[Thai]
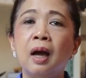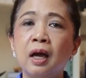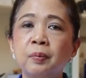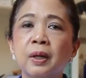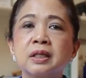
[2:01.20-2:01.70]

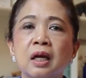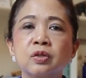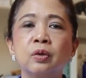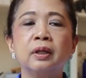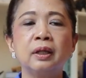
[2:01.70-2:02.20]
ให้ประชา
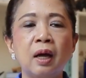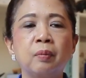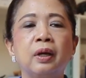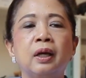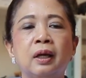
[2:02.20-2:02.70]
ชนได้
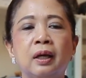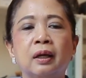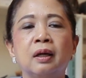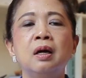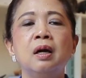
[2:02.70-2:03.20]
ทำเอง
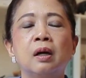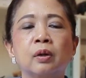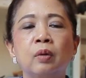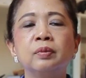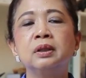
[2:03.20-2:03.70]

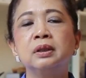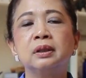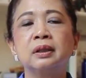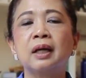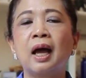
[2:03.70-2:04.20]
รวมถึ
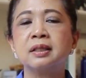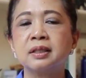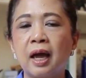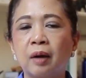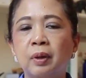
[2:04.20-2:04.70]
งการ
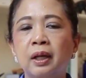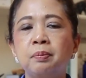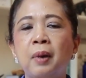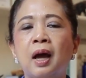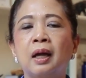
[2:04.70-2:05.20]
แจกเมล็
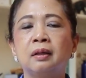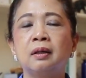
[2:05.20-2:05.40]
ดพัน